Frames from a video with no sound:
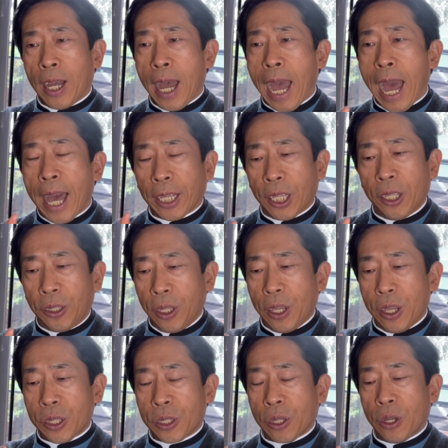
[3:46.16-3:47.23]
악에
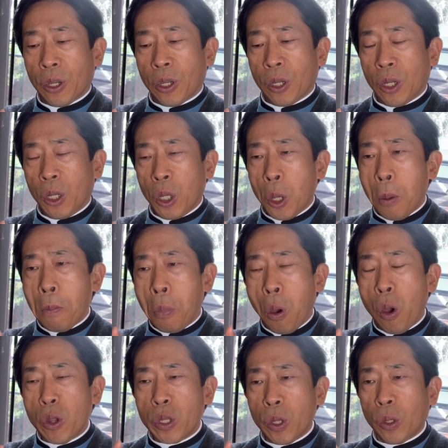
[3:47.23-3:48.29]
대해서,
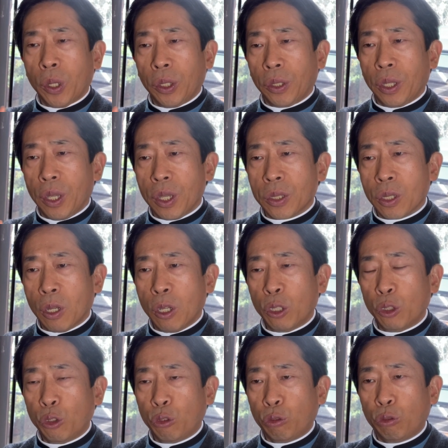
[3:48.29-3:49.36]
폭력에
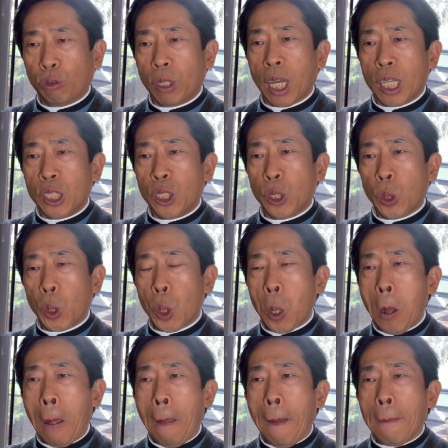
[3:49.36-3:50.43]
대해서 두
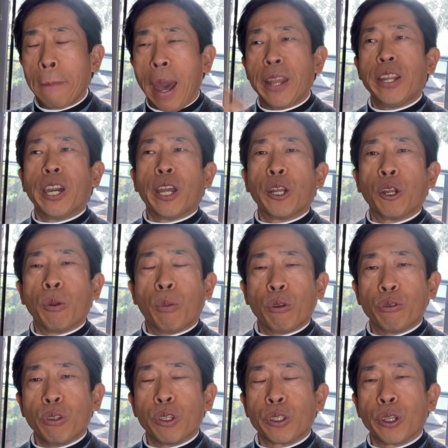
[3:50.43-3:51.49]
가지로 반응하는 걸 볼
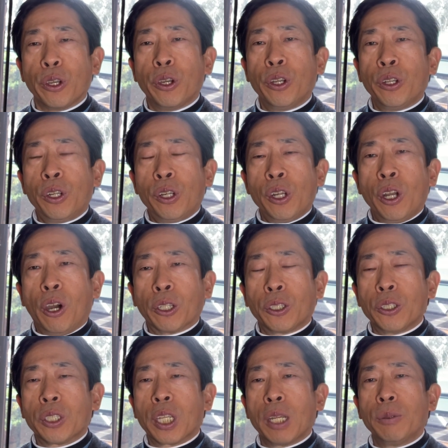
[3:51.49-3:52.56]
수 있어요.
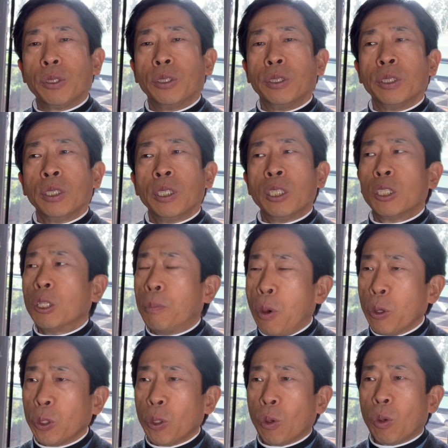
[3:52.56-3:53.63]
어떤 사람은 그
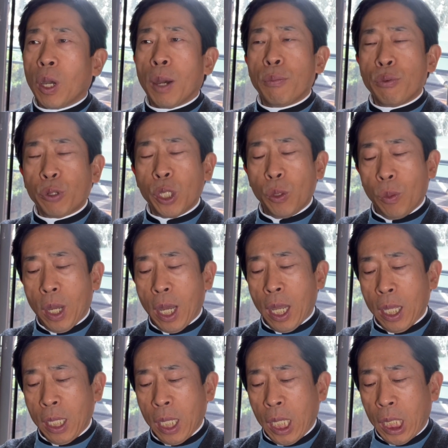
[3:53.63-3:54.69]
폭력과
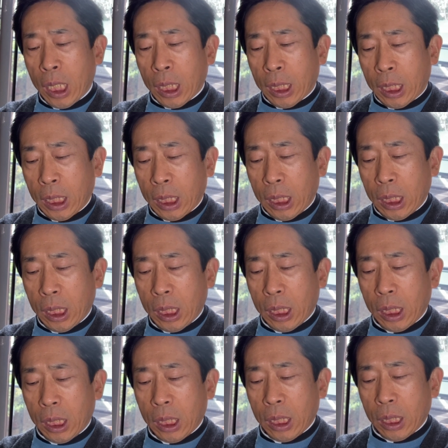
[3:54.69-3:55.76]
불의와
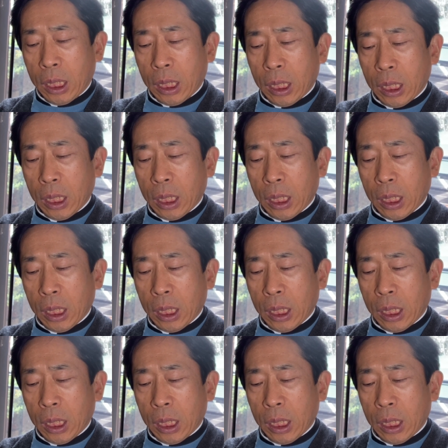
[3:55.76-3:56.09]
그